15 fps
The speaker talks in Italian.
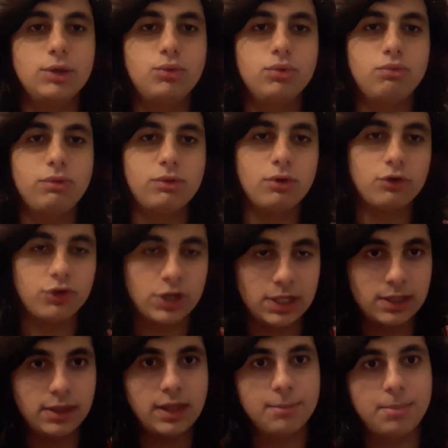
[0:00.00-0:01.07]
di cui sui
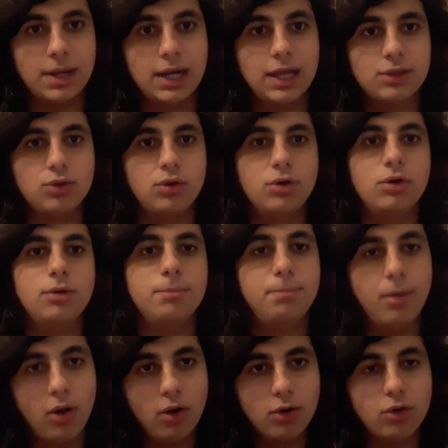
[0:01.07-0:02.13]
social si è parlato
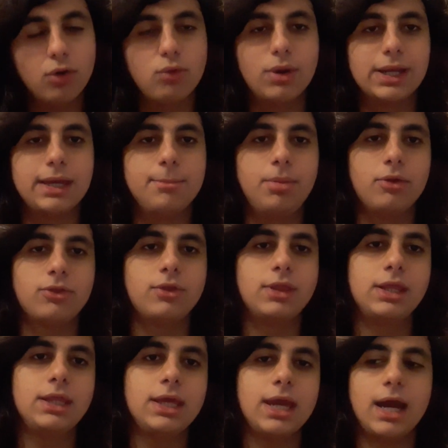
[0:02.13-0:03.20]
poco, qualche post
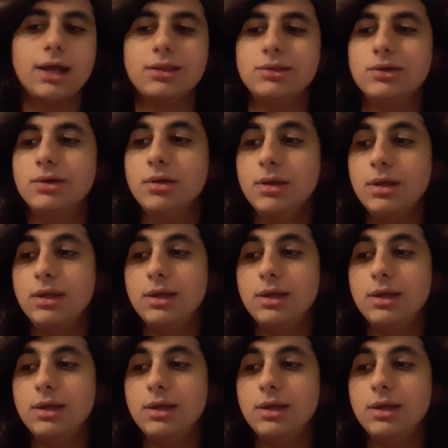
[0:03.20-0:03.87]
dedicato,